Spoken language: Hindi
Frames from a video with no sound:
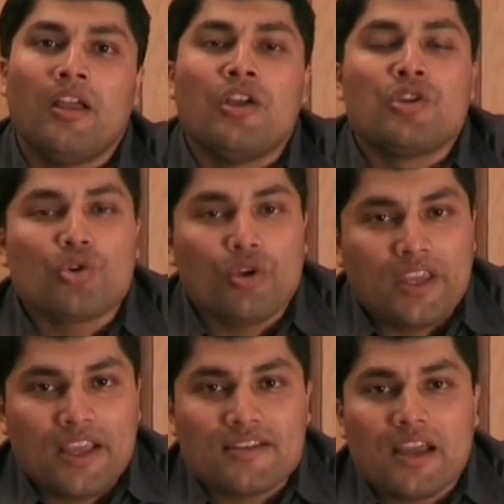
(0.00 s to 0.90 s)
सो so,
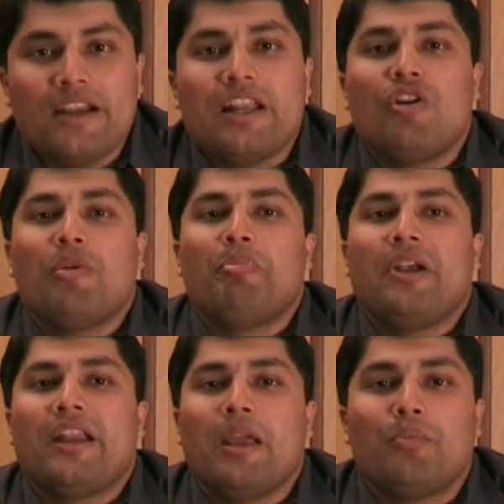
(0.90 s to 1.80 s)
ये सारी
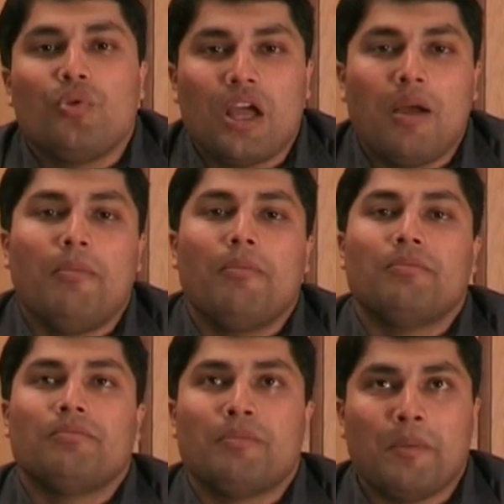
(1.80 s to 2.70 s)
डेवलपमेंट है पूना
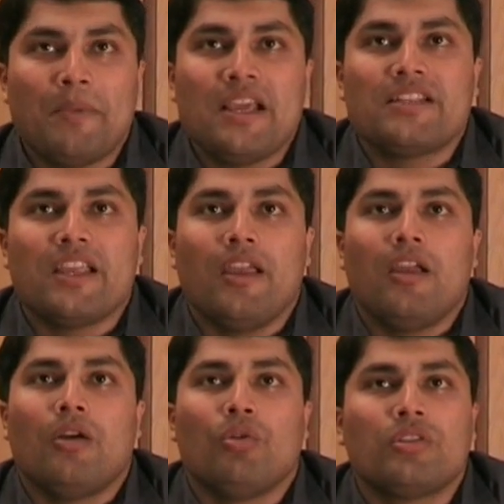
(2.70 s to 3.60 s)
बम्बई से
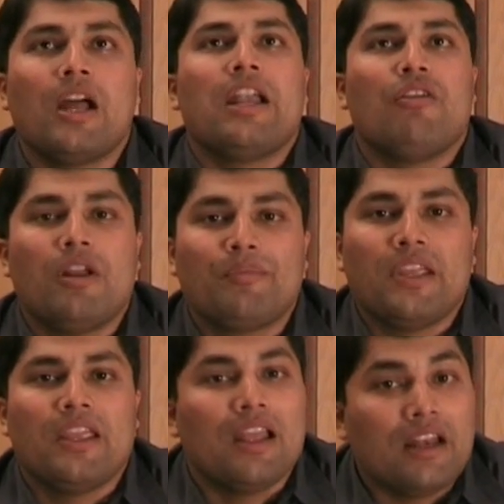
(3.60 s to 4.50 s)
उतना डेवलप
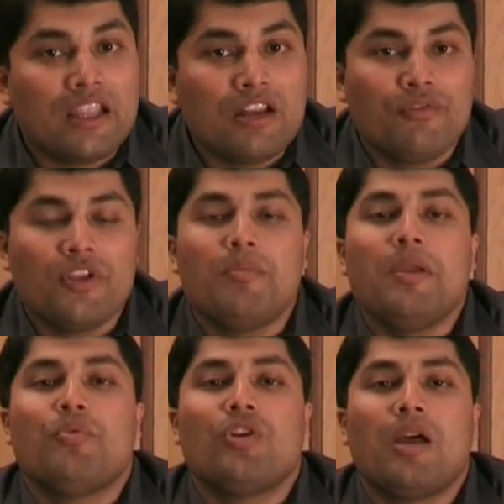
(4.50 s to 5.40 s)
नहीं है लेकिन फिर
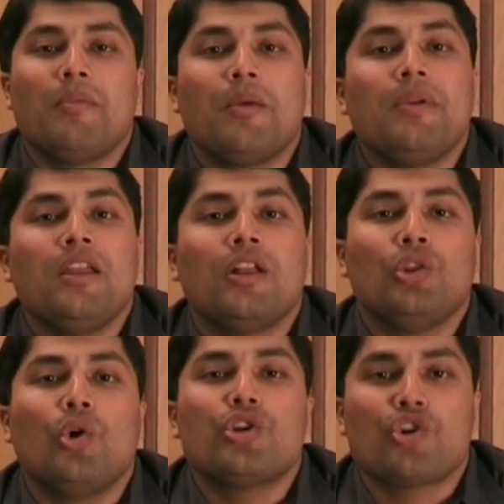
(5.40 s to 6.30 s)
भी पूना में अभी
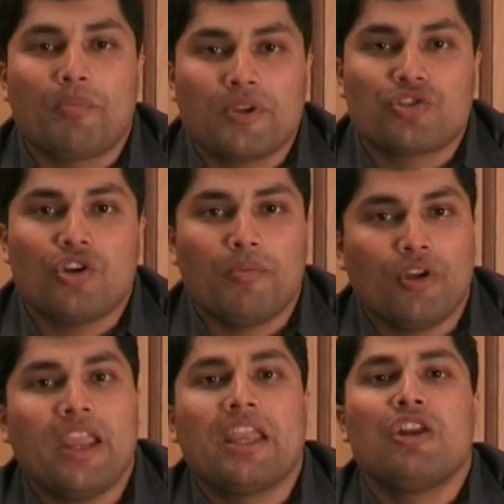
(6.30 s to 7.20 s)
दो शॉपर स्टॉप
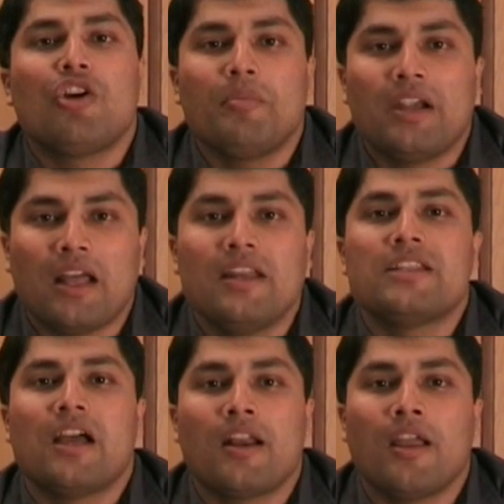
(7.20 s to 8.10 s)
और एक इन ऑर्बिट आने
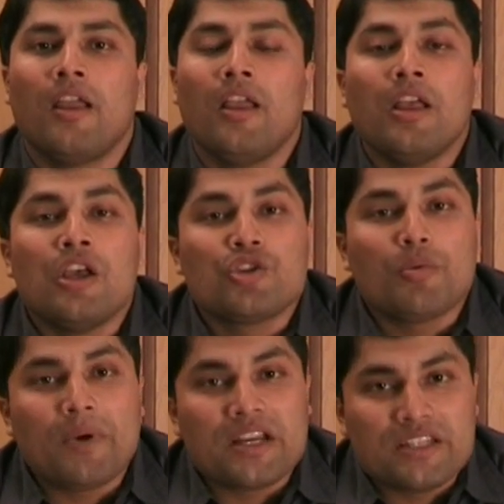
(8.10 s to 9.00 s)
जा रहा है
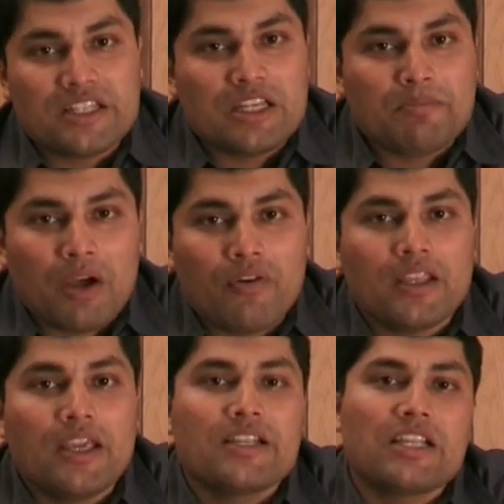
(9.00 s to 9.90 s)
सो परचेसिंग पावर
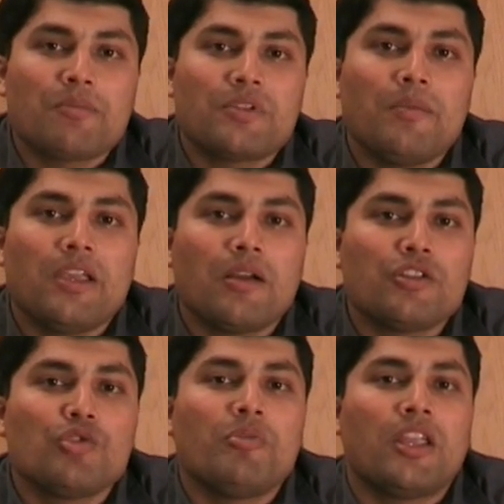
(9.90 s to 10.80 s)
के हिसाब से भी
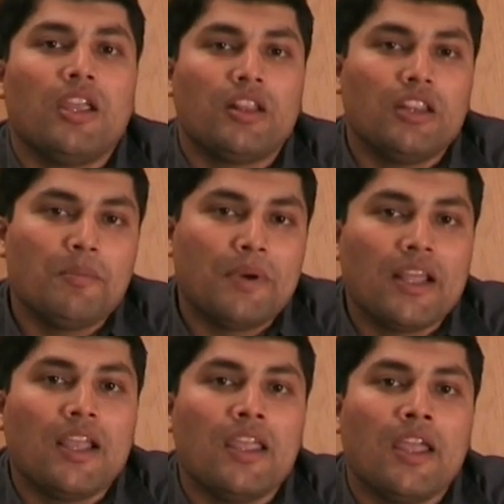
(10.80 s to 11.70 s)
कंज्यूमर की इतनी
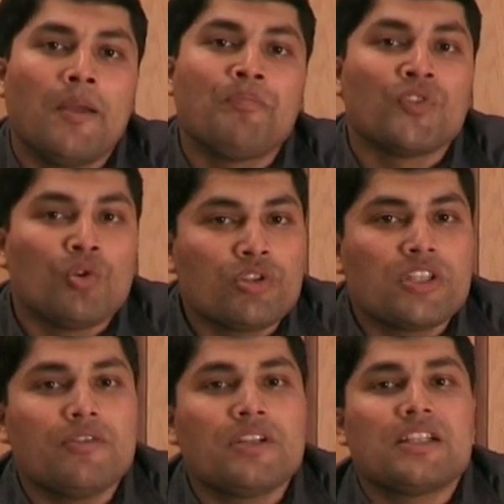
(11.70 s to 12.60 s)
बढ़ गई है
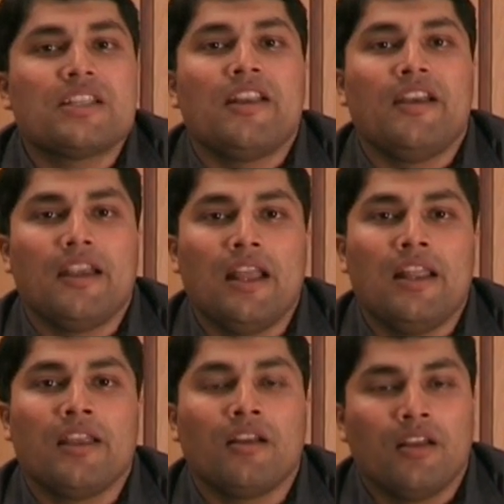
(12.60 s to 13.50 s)
उसकी वजह से
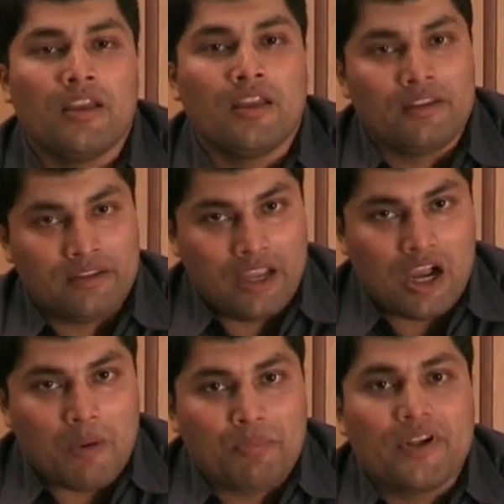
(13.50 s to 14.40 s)
रिटेलिंग ये
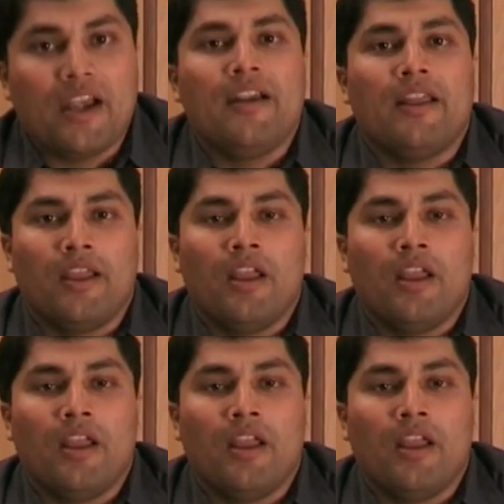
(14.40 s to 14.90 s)
अप ट्रेंड है